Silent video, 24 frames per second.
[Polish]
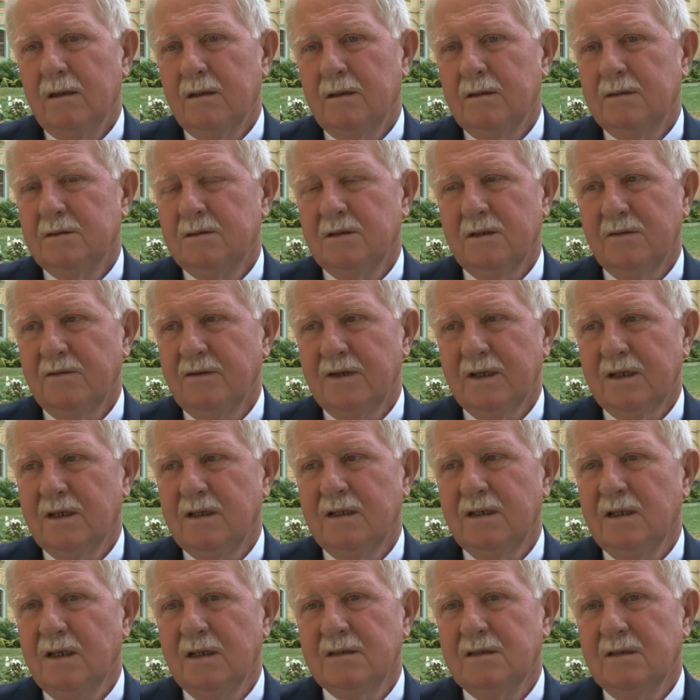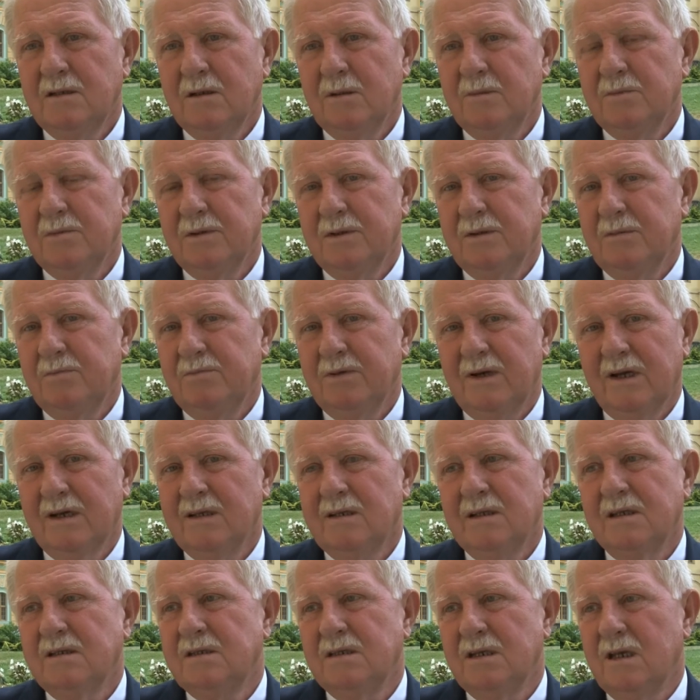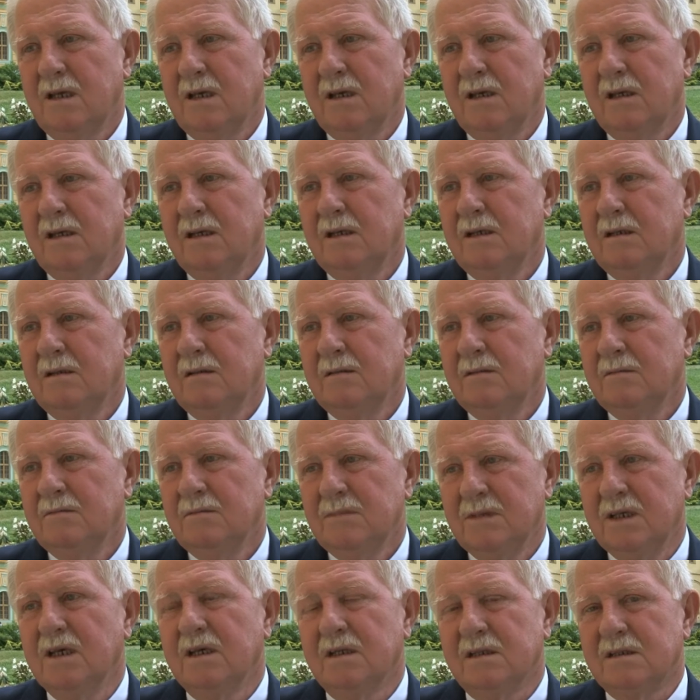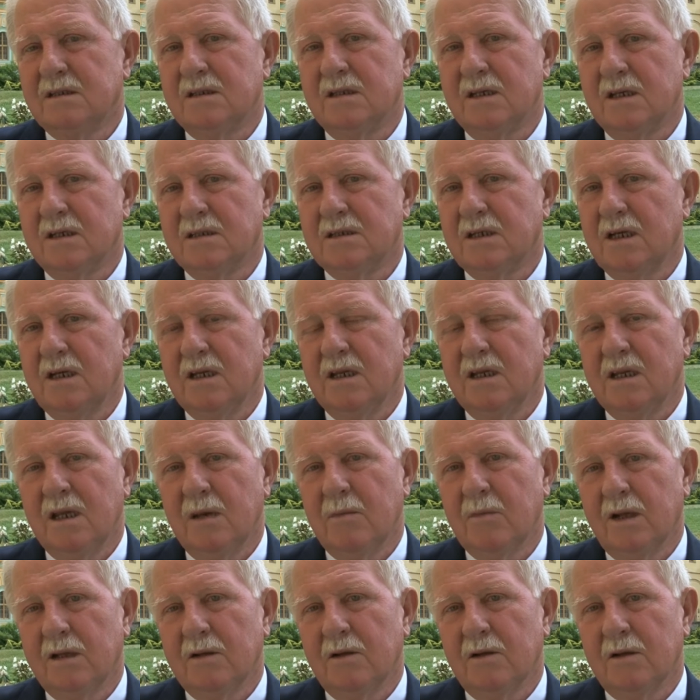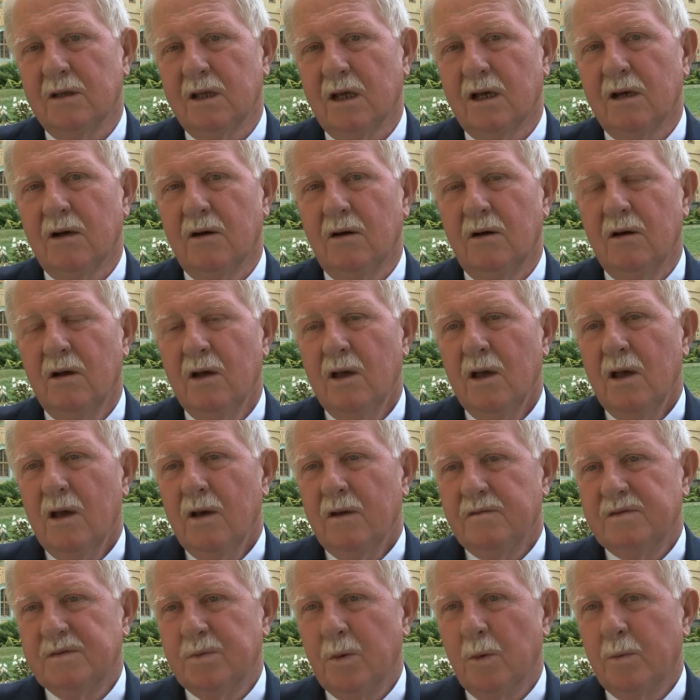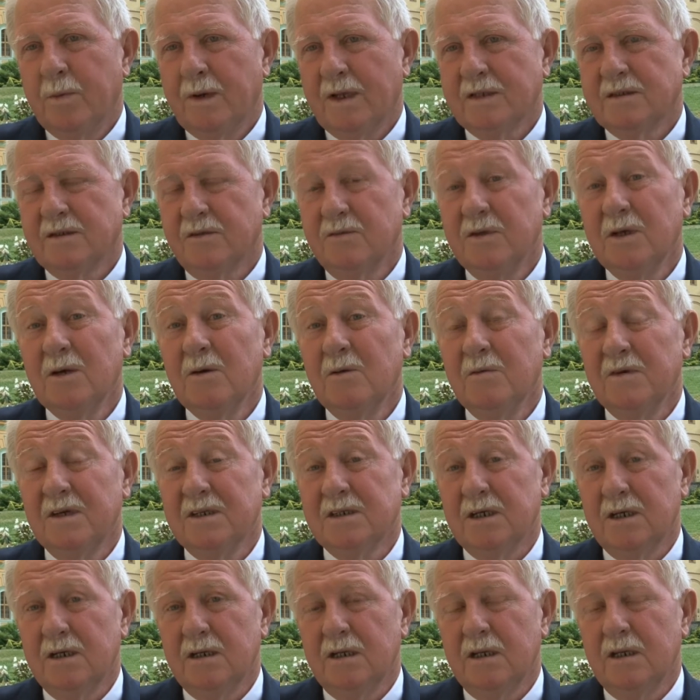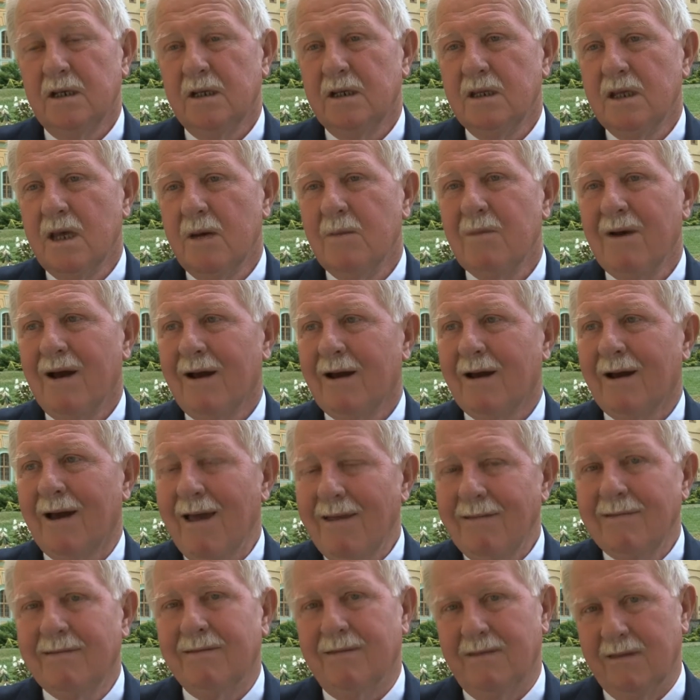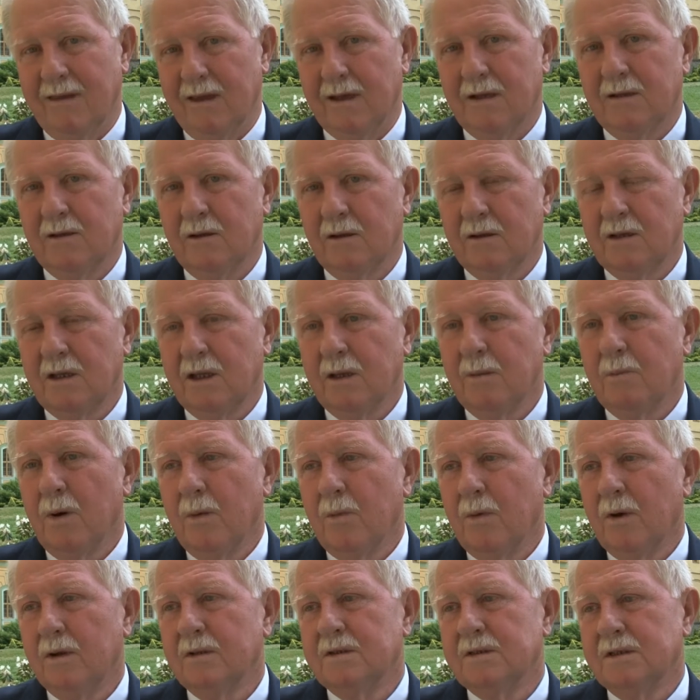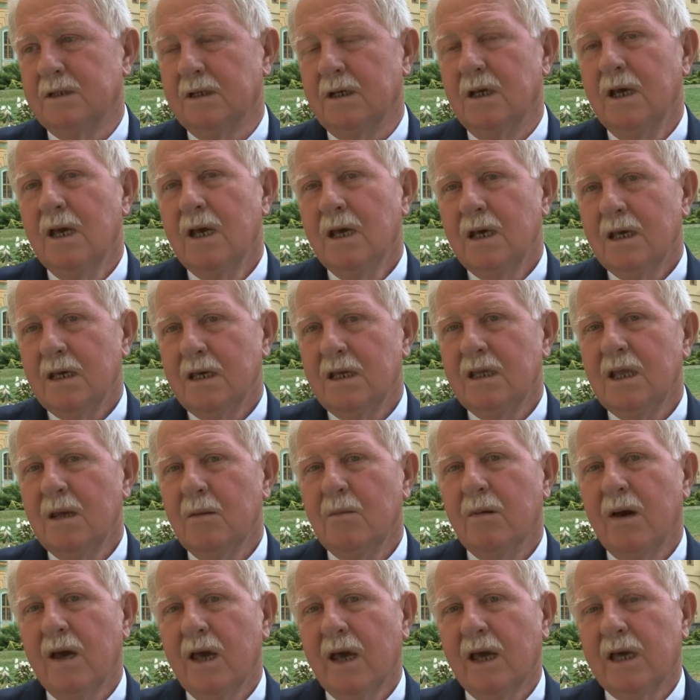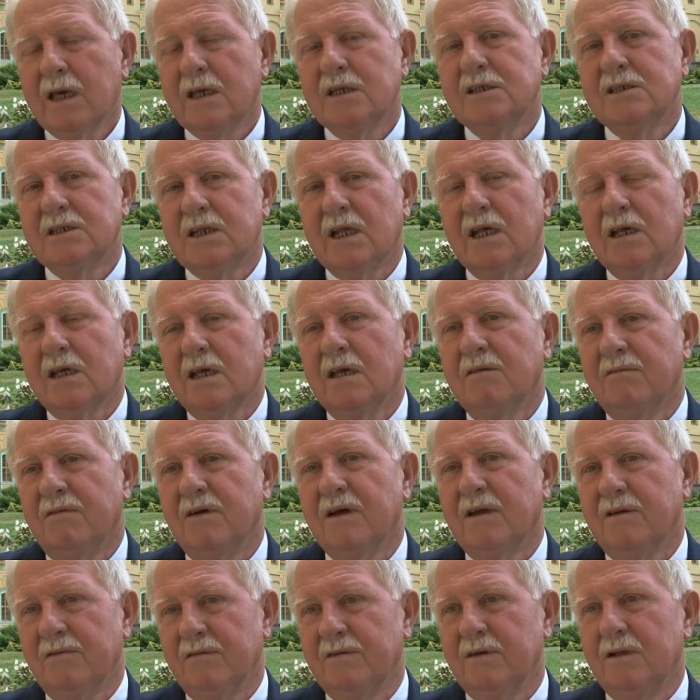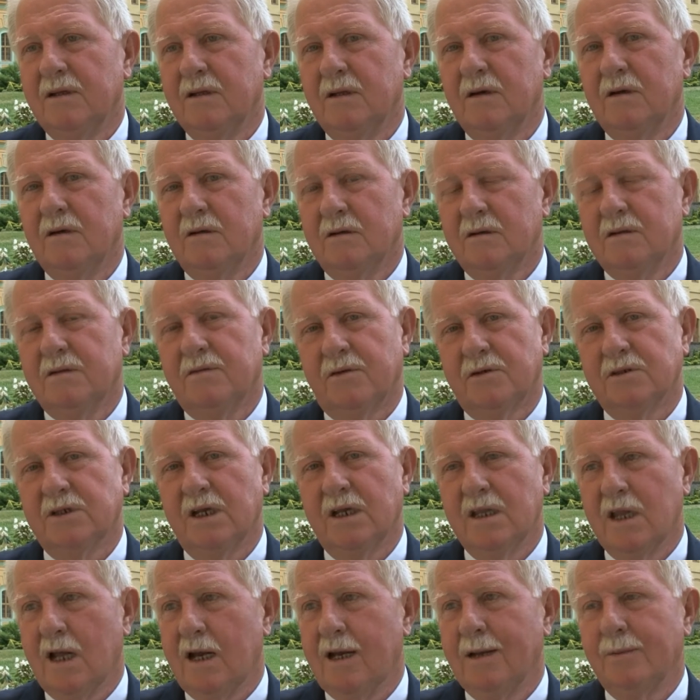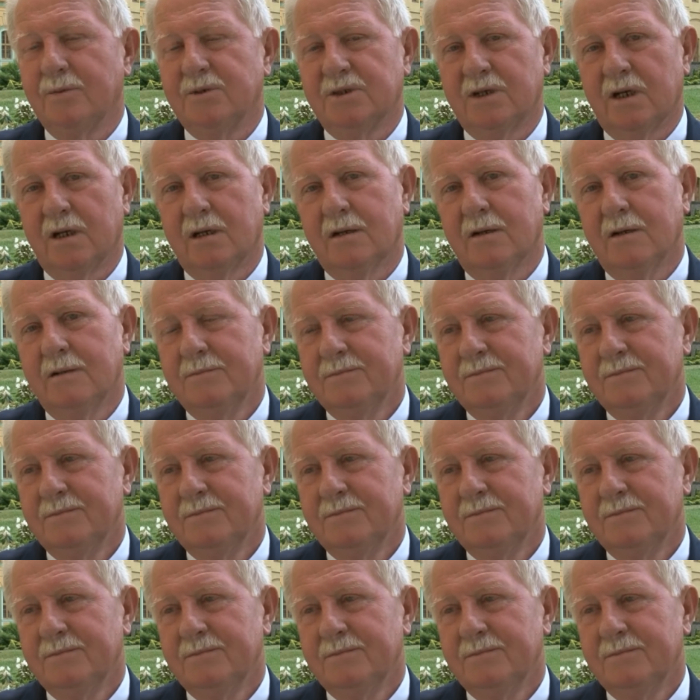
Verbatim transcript: y, człowiek nie zrobi praktycznie y, nic, jeżeli nie ma do tego współpracowników, jeżeli nie ma chętnych do tej pomocy i nie ma jakiejś takiej werwy do tworzenia lepszego.